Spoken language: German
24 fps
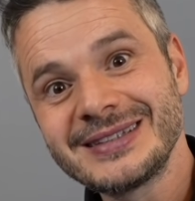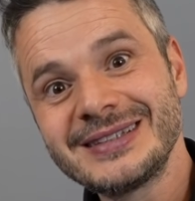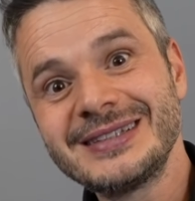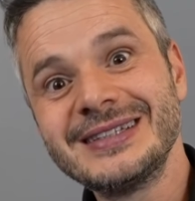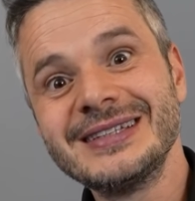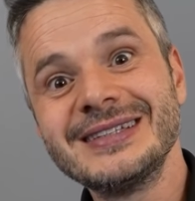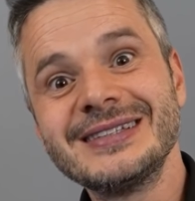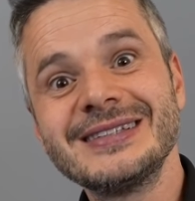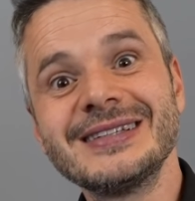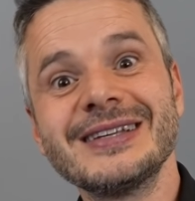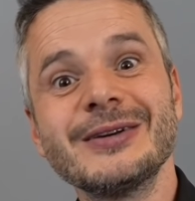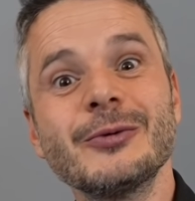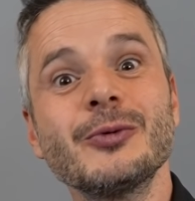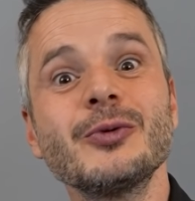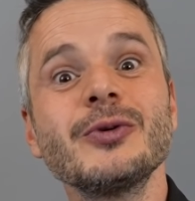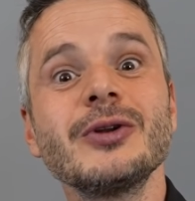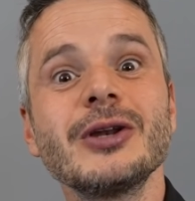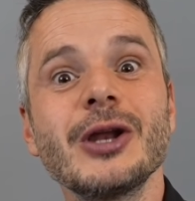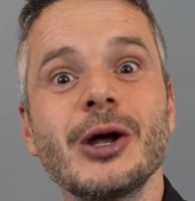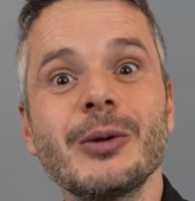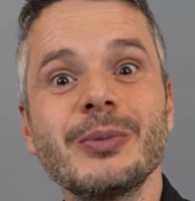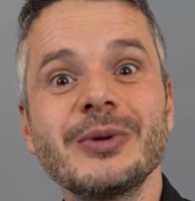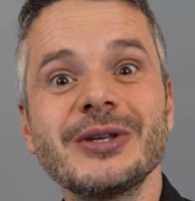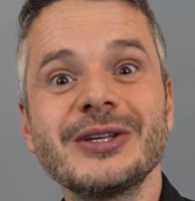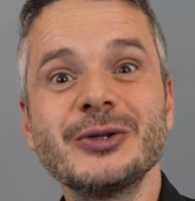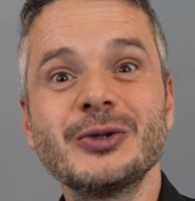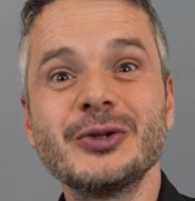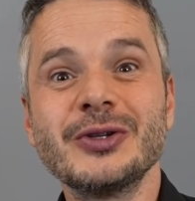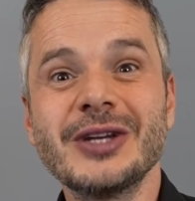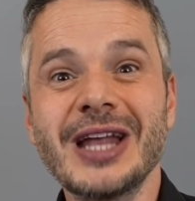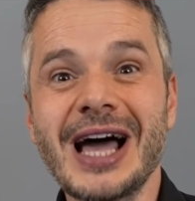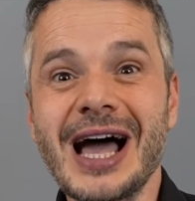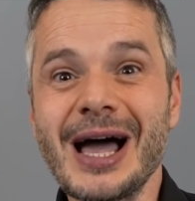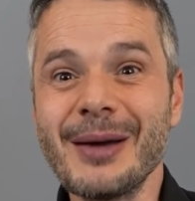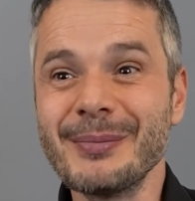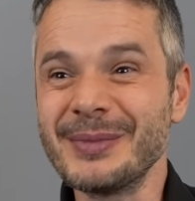diese unglaubliche
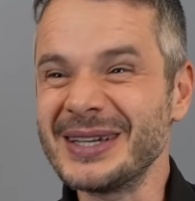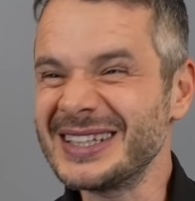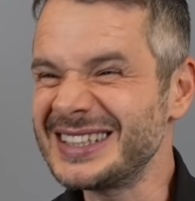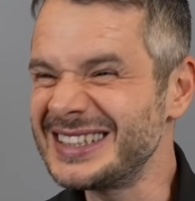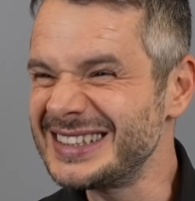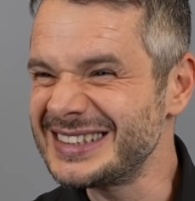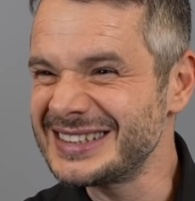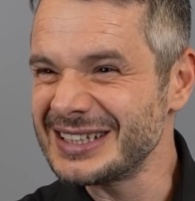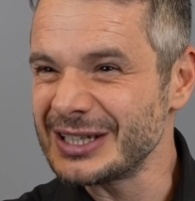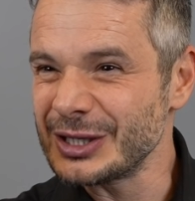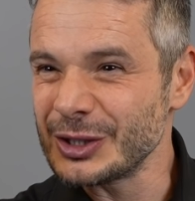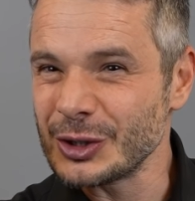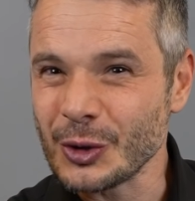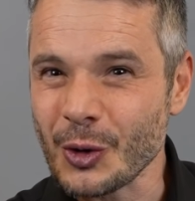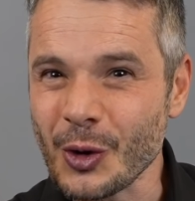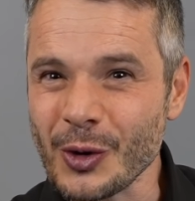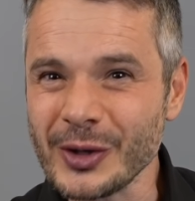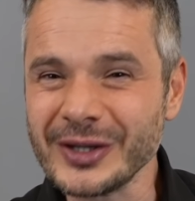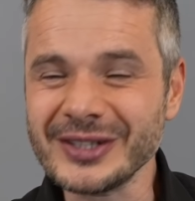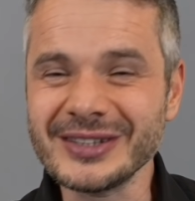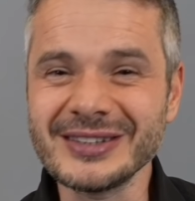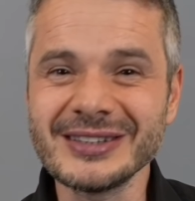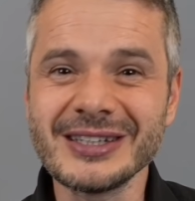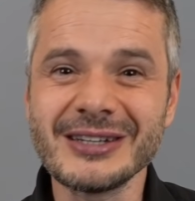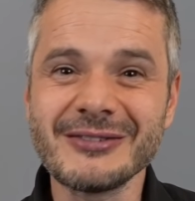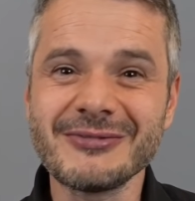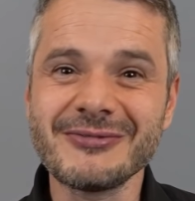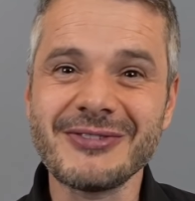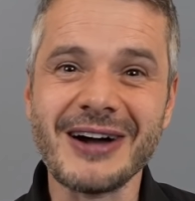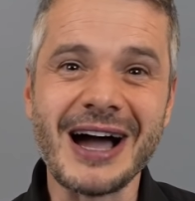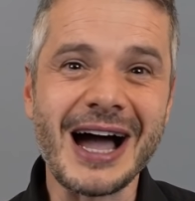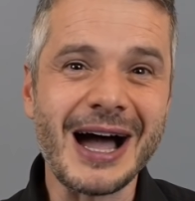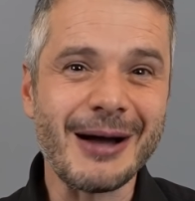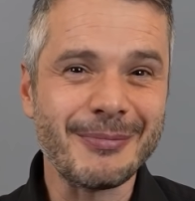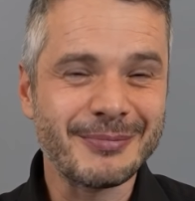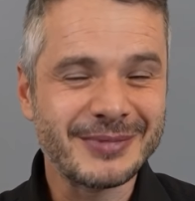Dynamik, diese leuchtenden
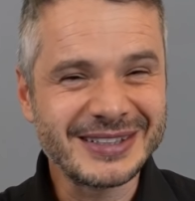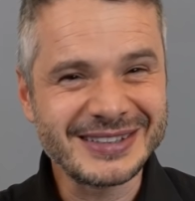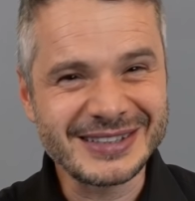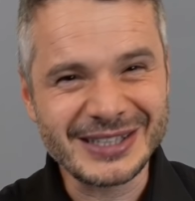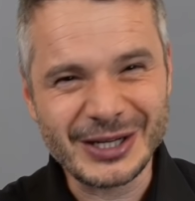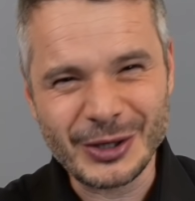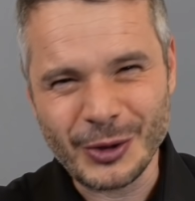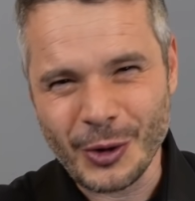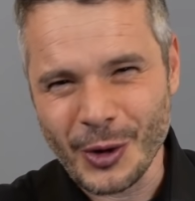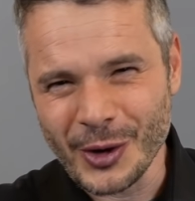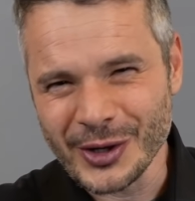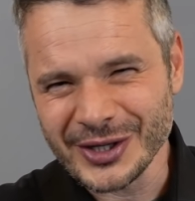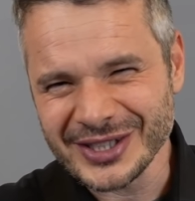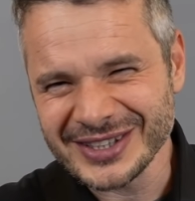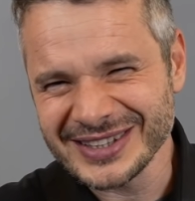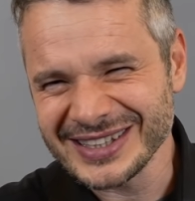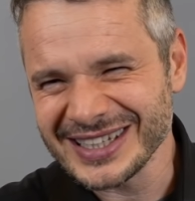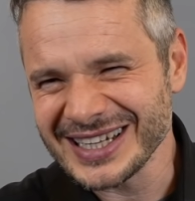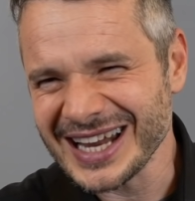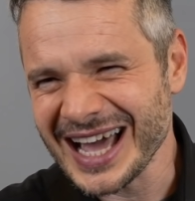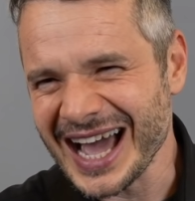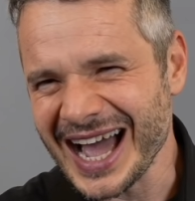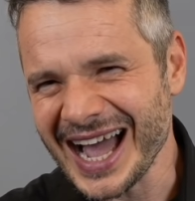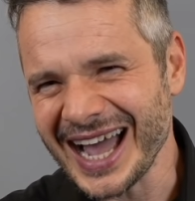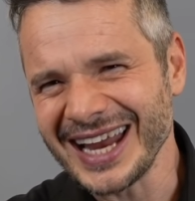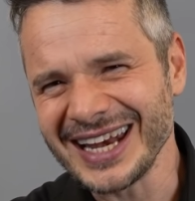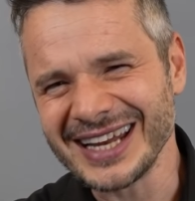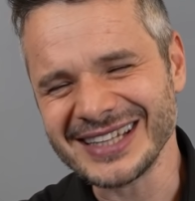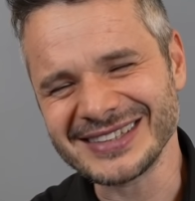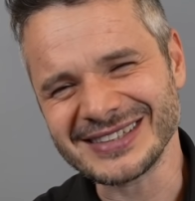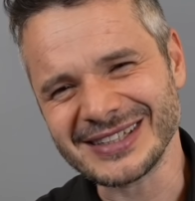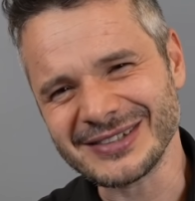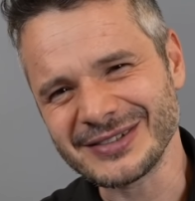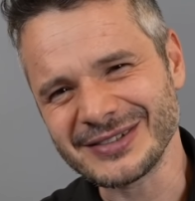Farben, diese leuchtenden Highlights,